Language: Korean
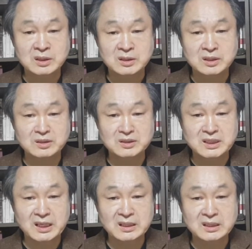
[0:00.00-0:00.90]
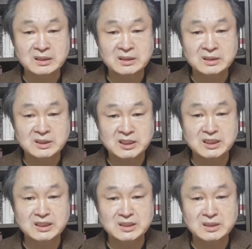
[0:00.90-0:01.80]
경찰
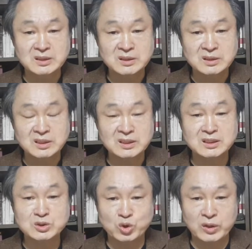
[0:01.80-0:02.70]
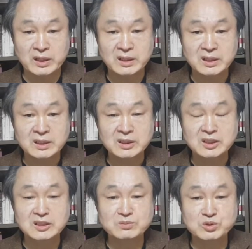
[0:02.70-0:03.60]
지인 어떤 조에
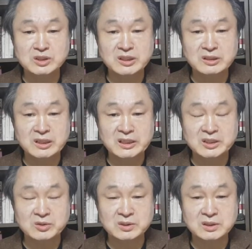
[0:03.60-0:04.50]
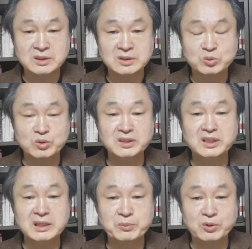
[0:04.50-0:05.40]
이런 문제를 내세워서
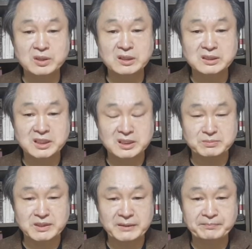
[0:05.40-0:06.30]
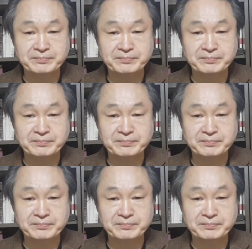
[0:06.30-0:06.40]
원대 복귀를 시켰습니다.